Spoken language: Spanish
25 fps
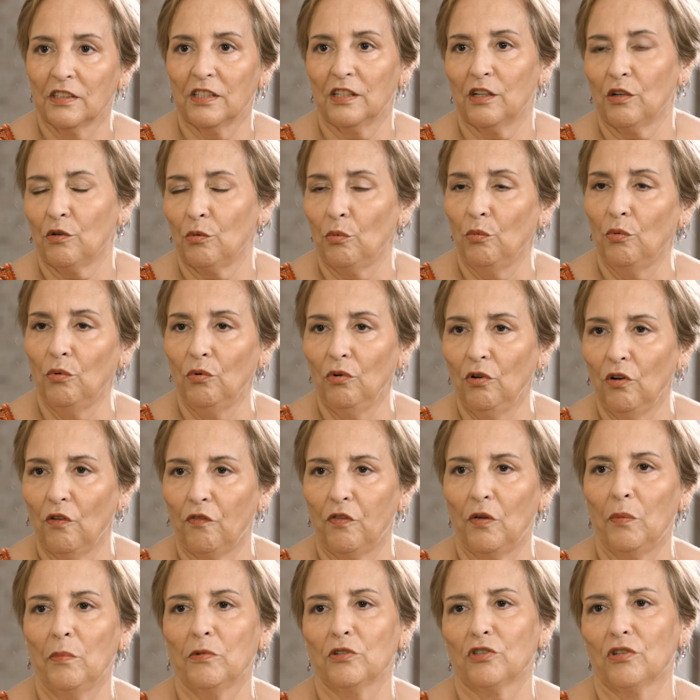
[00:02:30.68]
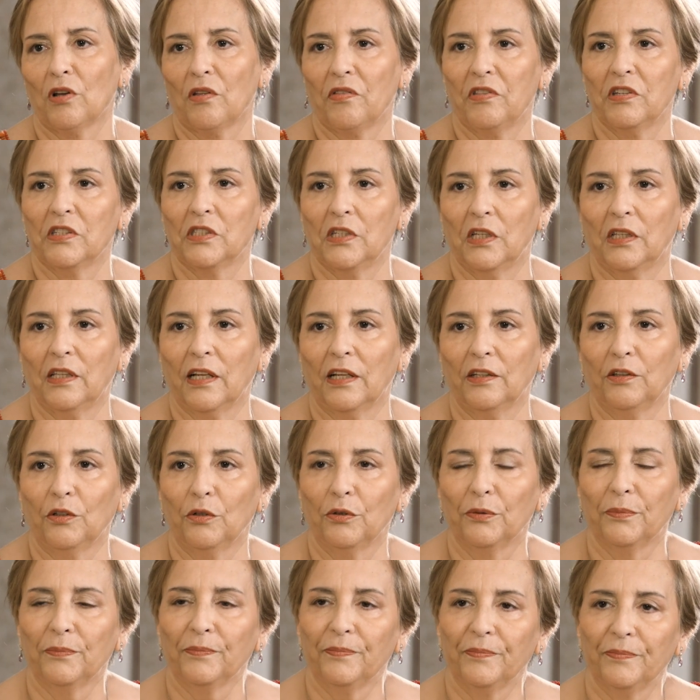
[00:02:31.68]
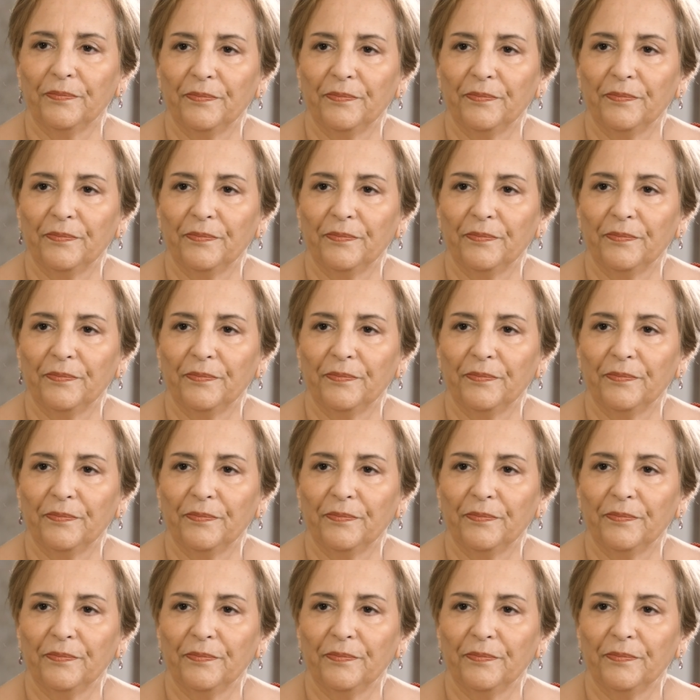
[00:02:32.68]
según lo fuimos necesitando.